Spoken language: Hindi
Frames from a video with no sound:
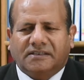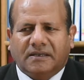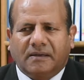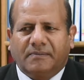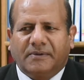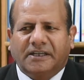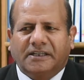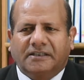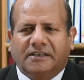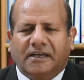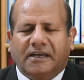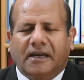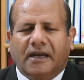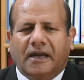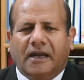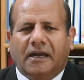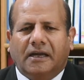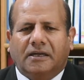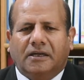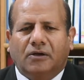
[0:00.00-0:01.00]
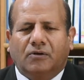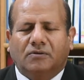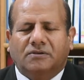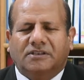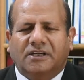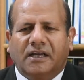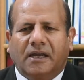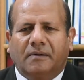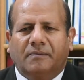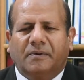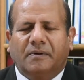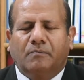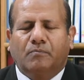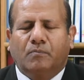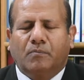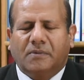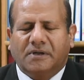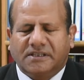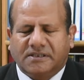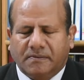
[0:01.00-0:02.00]
समझती है कि उसकी अभी
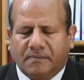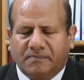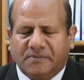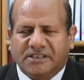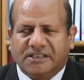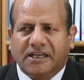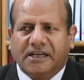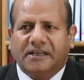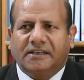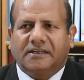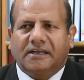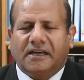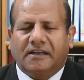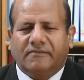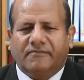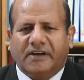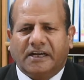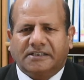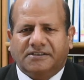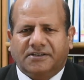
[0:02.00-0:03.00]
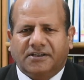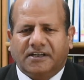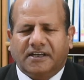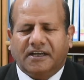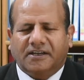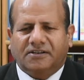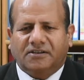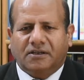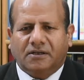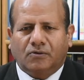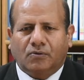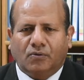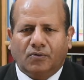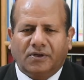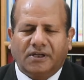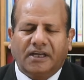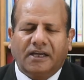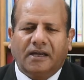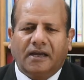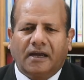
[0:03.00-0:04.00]
मज़ीद इन्वेस्टिगेशन
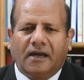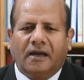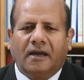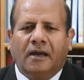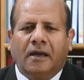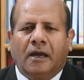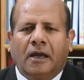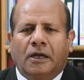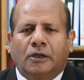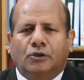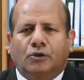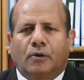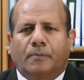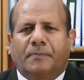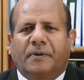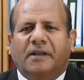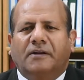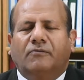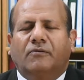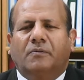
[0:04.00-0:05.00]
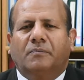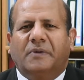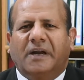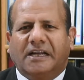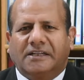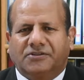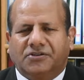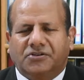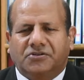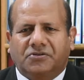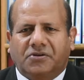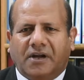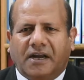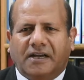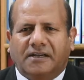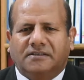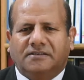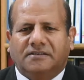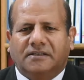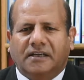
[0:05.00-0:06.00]
होनी है तो फिर वो
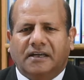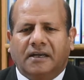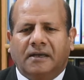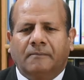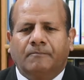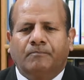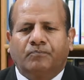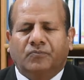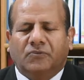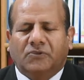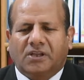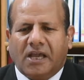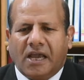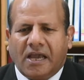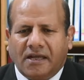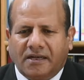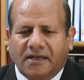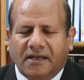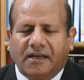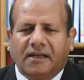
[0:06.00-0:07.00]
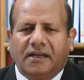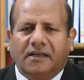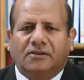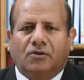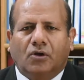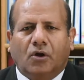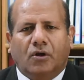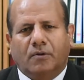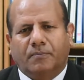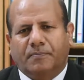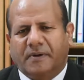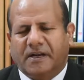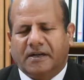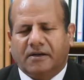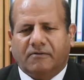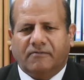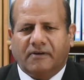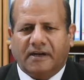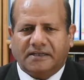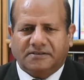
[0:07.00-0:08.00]
मैजिस्ट्रेट से तहरीरी तौर पर
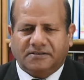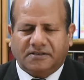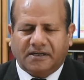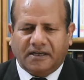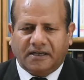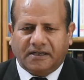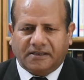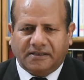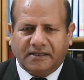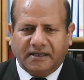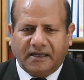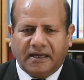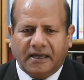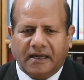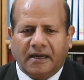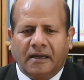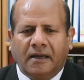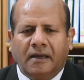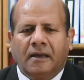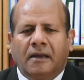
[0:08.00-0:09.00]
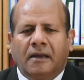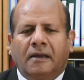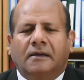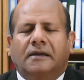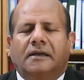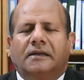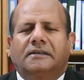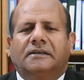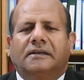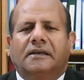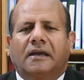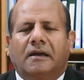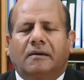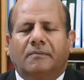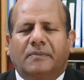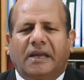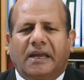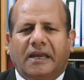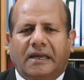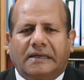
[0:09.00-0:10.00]
रिक्वेस्ट करती है कि जी
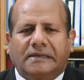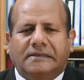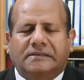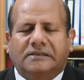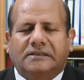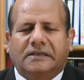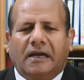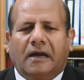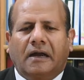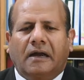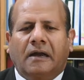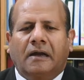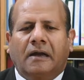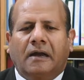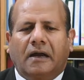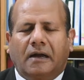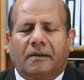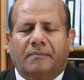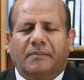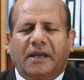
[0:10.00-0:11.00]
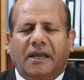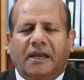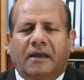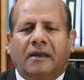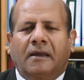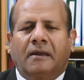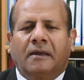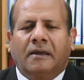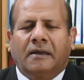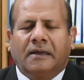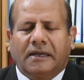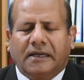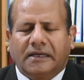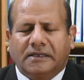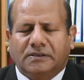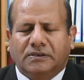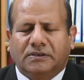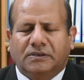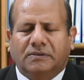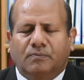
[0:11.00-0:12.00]
हमें इसका हमें
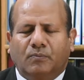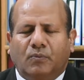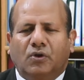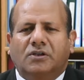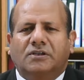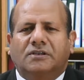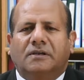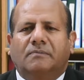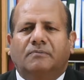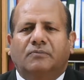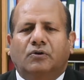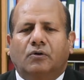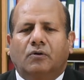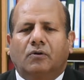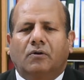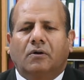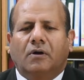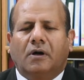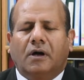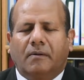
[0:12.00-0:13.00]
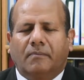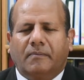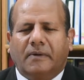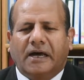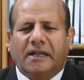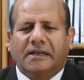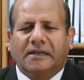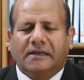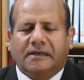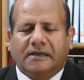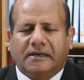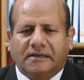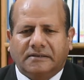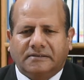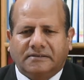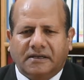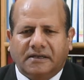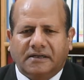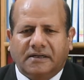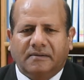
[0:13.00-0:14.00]
इस मुलज़म को हमारी
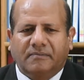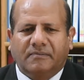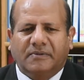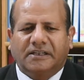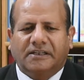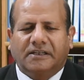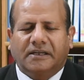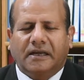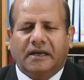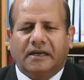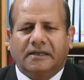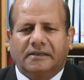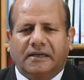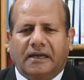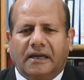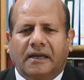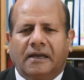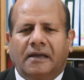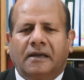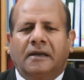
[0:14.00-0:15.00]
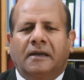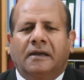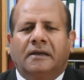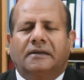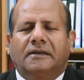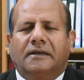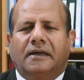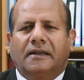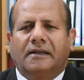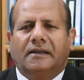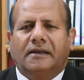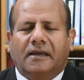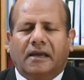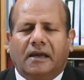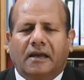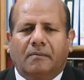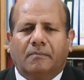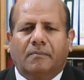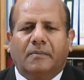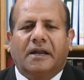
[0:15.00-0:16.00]
कस्टडी में दिया जाए यानी कि
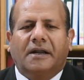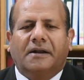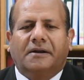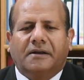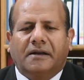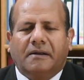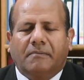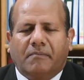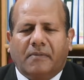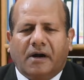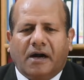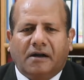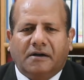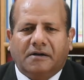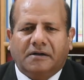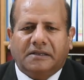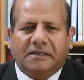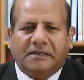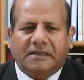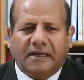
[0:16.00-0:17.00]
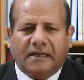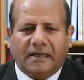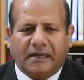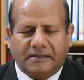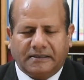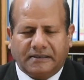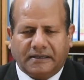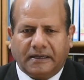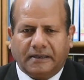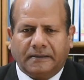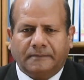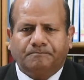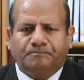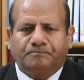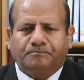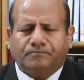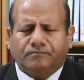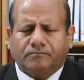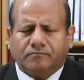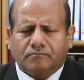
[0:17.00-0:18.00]
हमें रिमांड दिया जाए
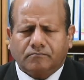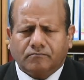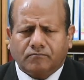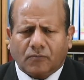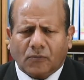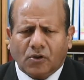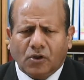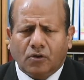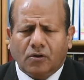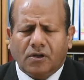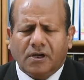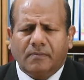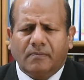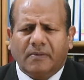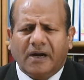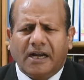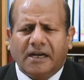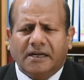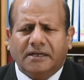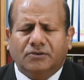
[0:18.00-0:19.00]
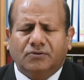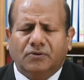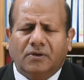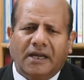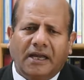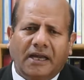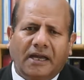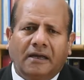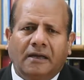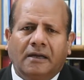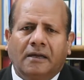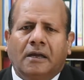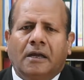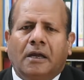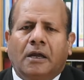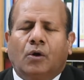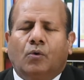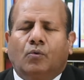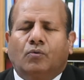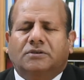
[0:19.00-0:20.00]
तो रिमांड जो है
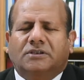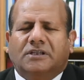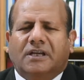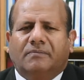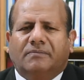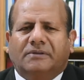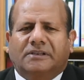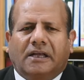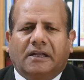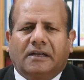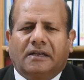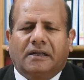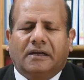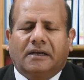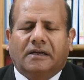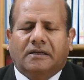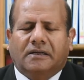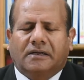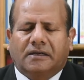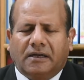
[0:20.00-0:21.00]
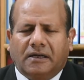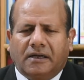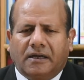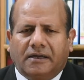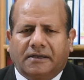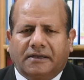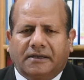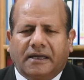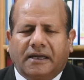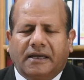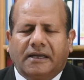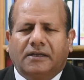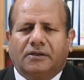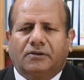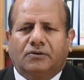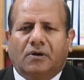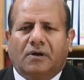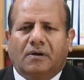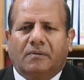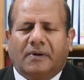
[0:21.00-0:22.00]
उसके मतलब यही
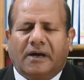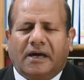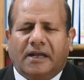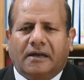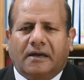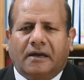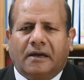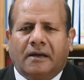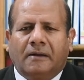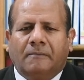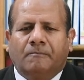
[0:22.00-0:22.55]
जो हमारा